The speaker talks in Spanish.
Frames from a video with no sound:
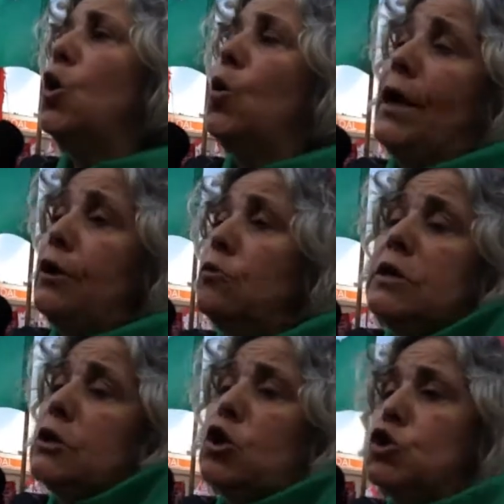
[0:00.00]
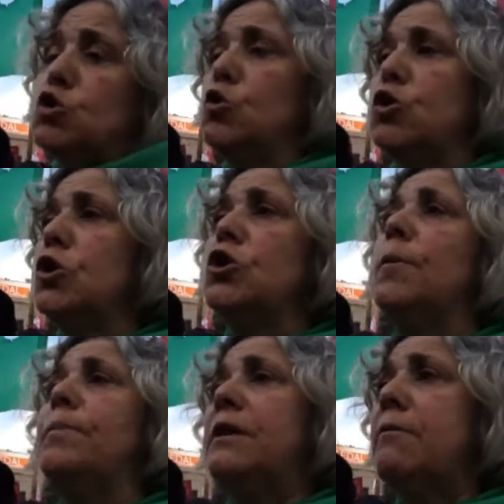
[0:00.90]
o en un
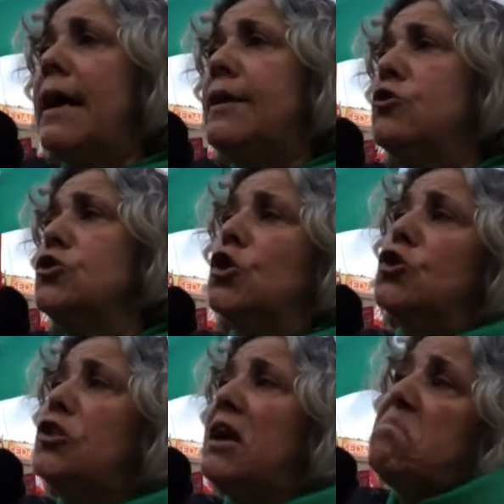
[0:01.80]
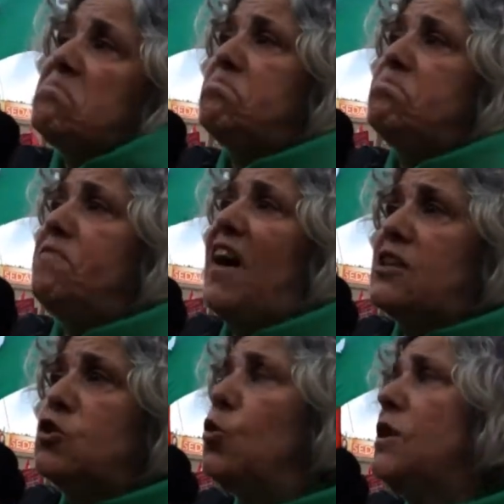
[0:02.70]
consultorio privado en donde
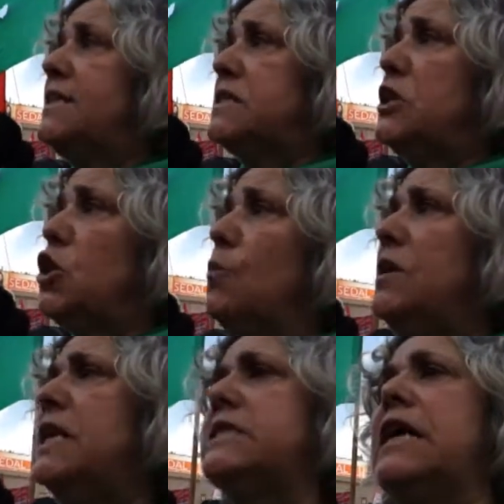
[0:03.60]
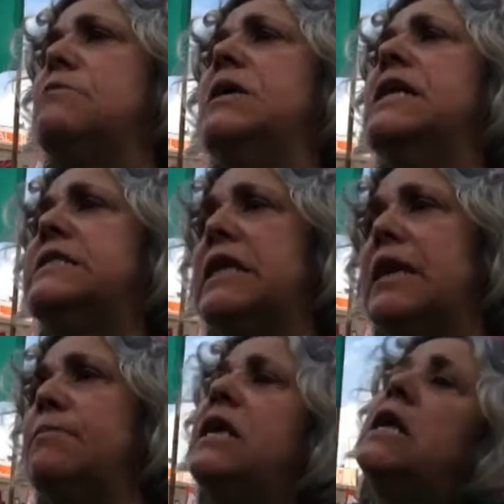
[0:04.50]
facturan 5.000, 6.000,
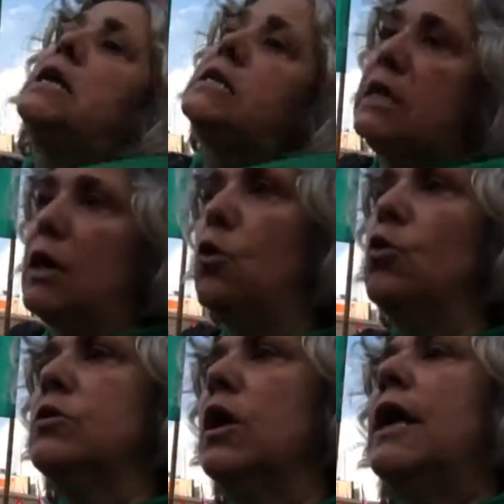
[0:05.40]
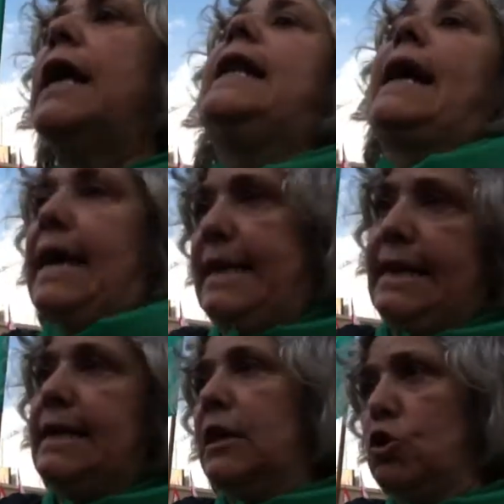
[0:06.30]
7.000 según la
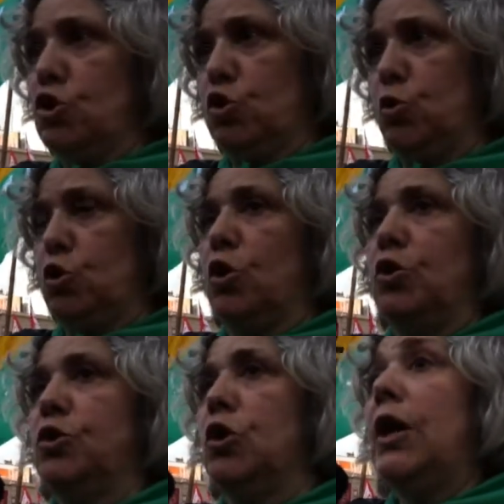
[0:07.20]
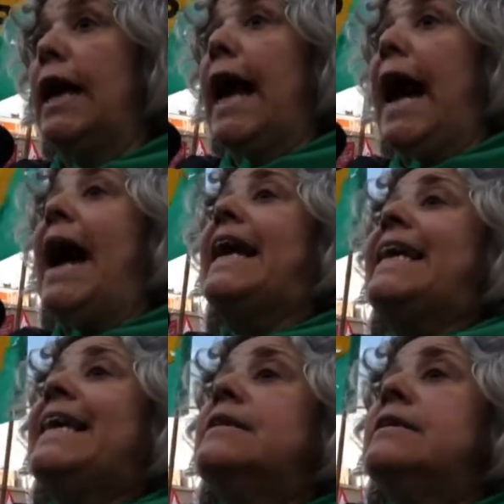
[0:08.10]
calidad del consultorio. ¿A
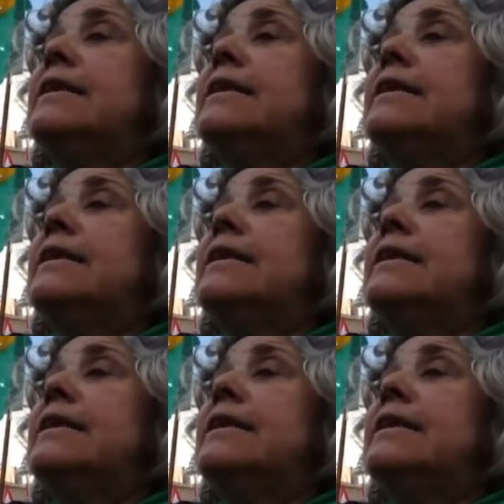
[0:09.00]
quién